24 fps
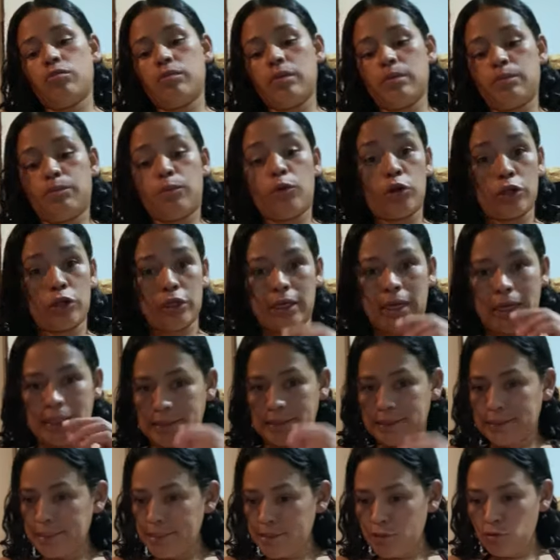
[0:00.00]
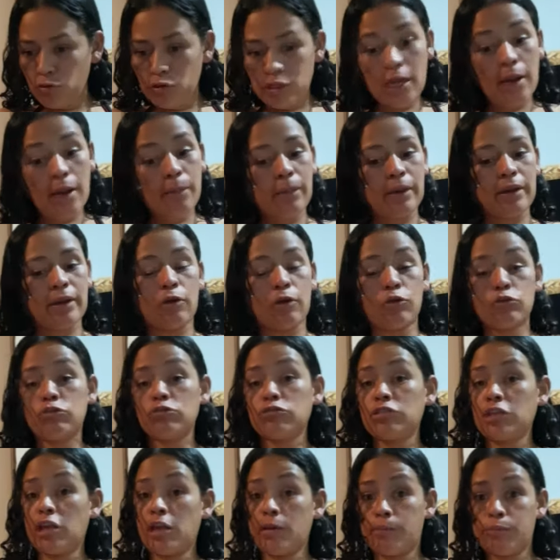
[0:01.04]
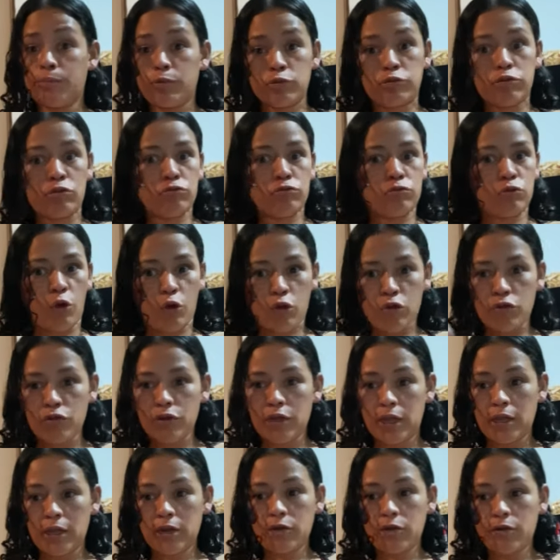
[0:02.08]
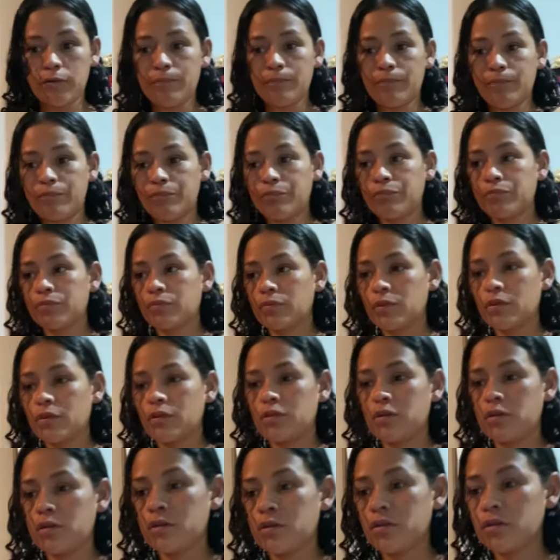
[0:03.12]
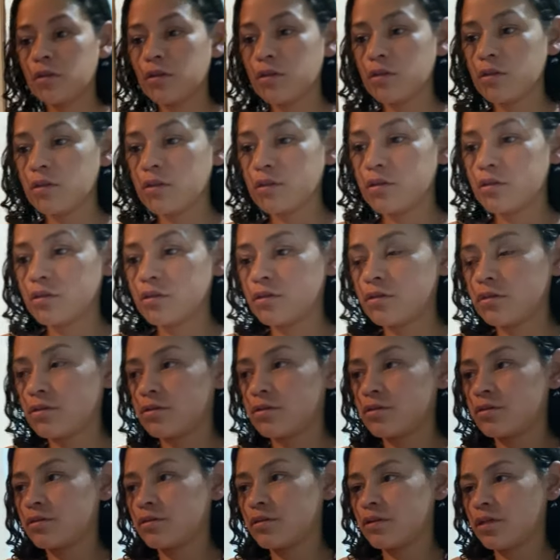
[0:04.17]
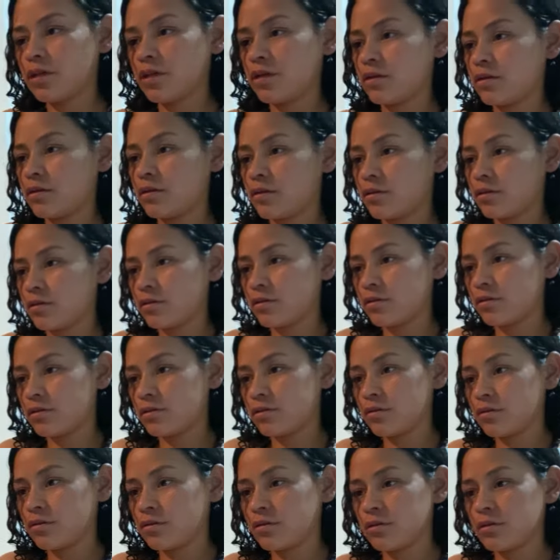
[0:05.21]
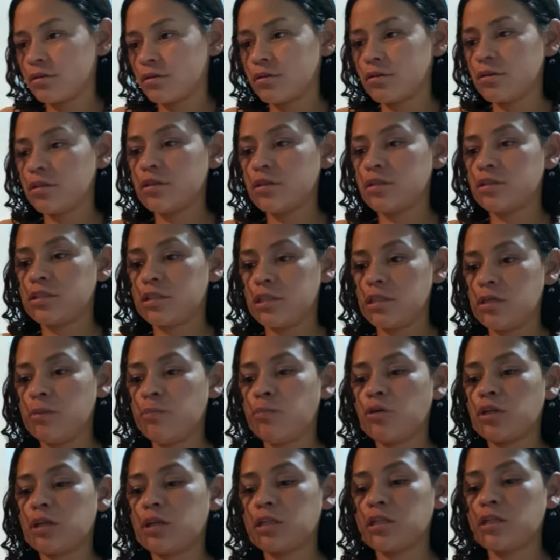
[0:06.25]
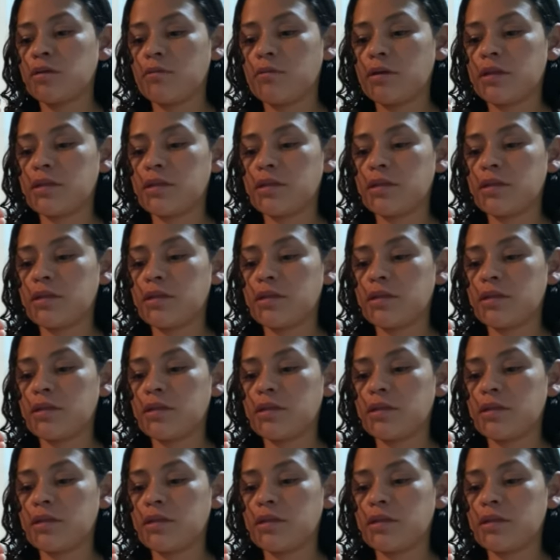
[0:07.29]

me, porque así de un día para otro se le puso todo negro. Mira, eso es muy grande. ¿Qué? Sí, porque te va a